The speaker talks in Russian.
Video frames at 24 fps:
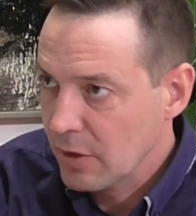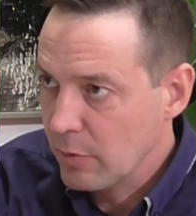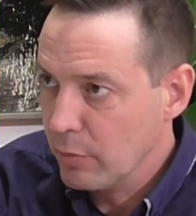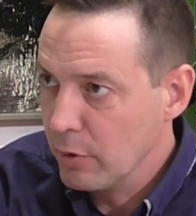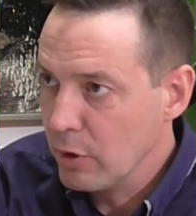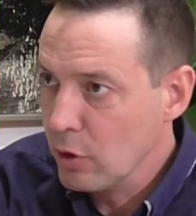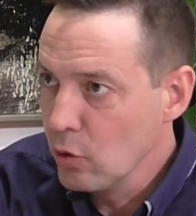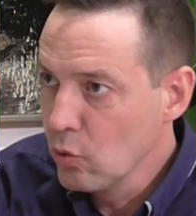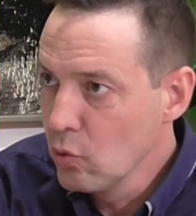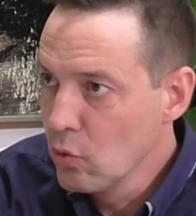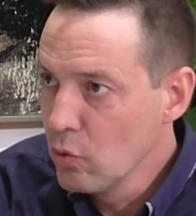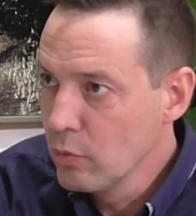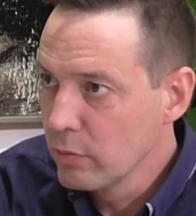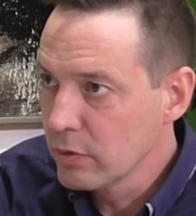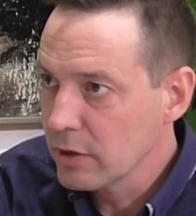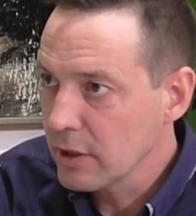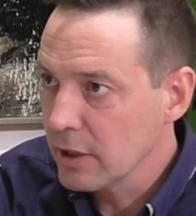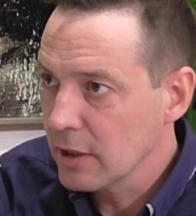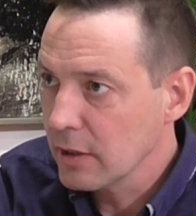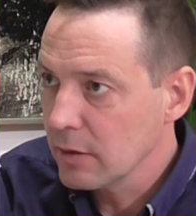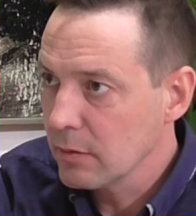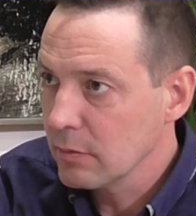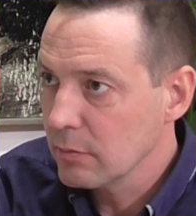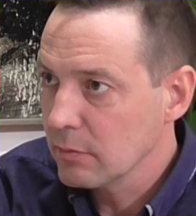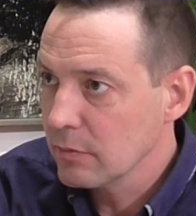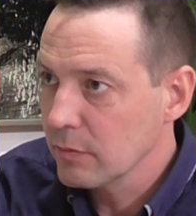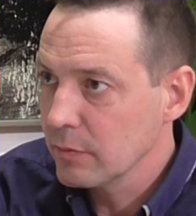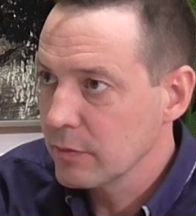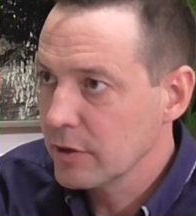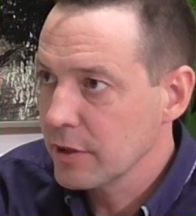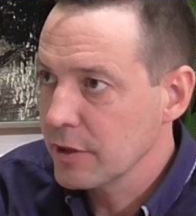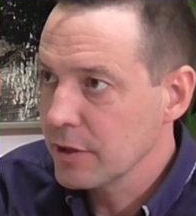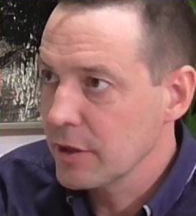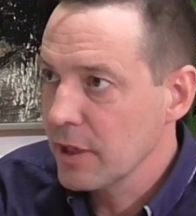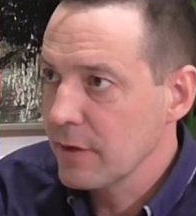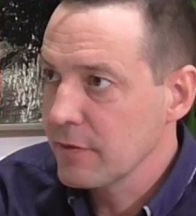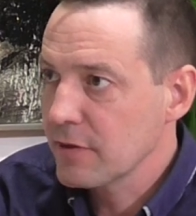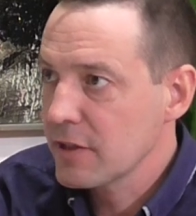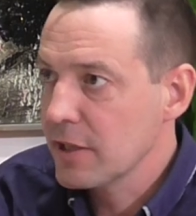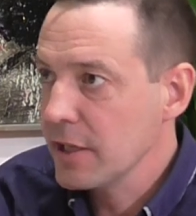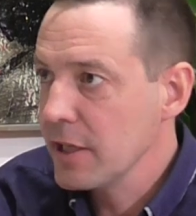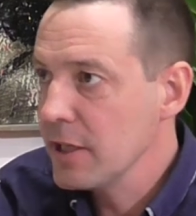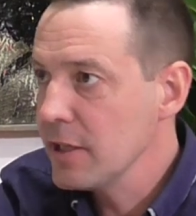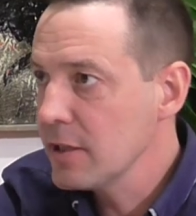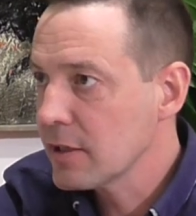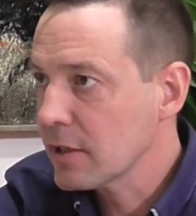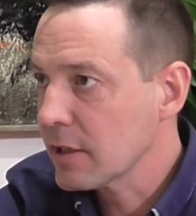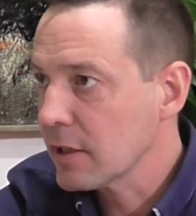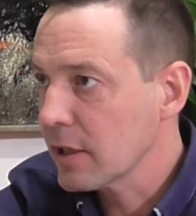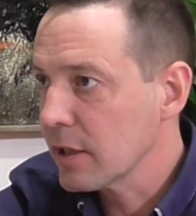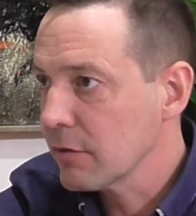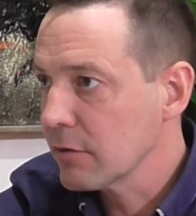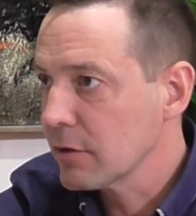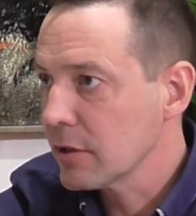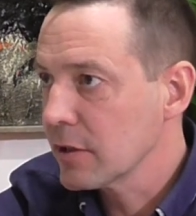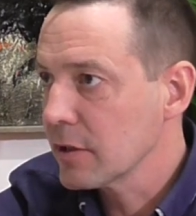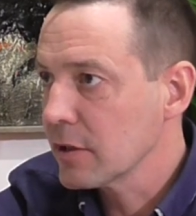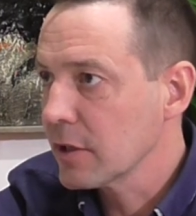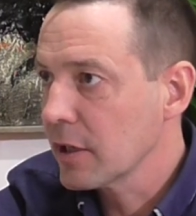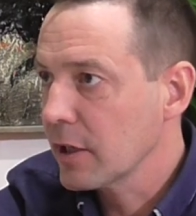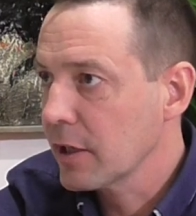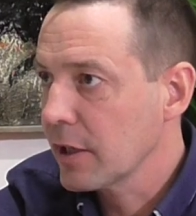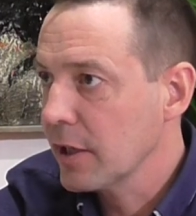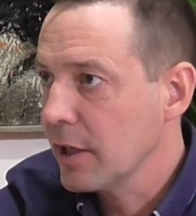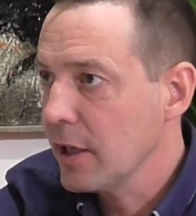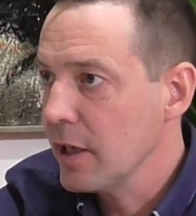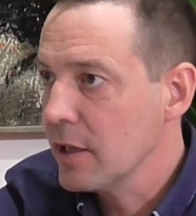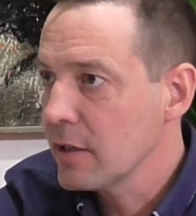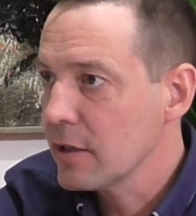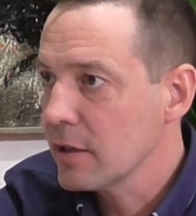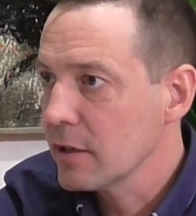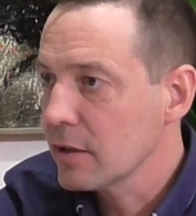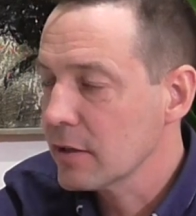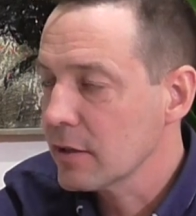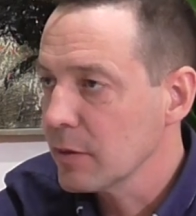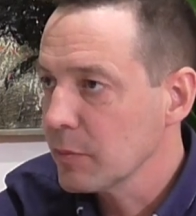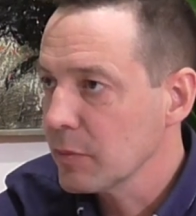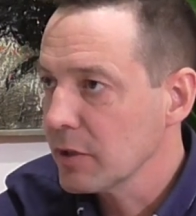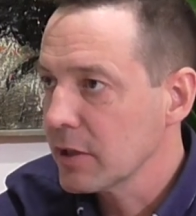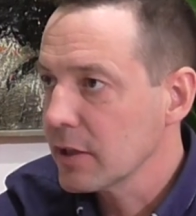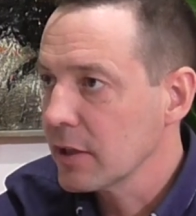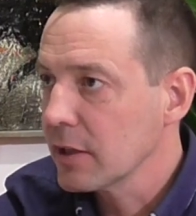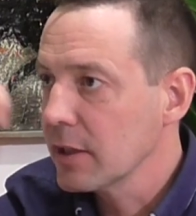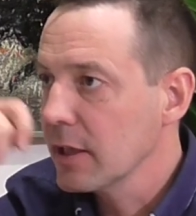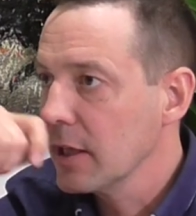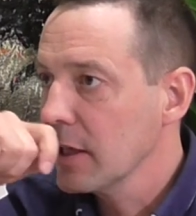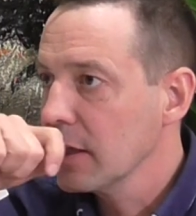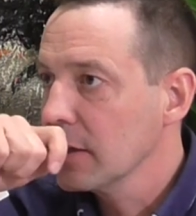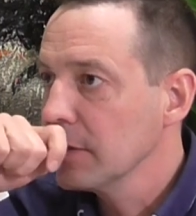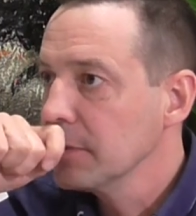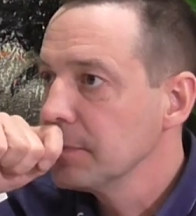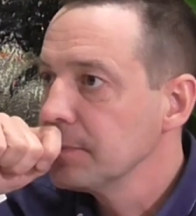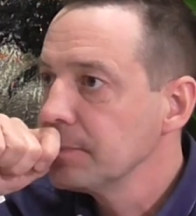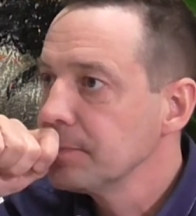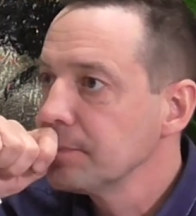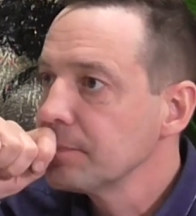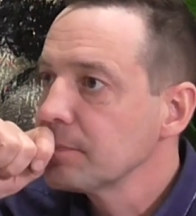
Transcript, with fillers: Блюм, там, вот эти австрийская, вот это Хетих, там, и так далее.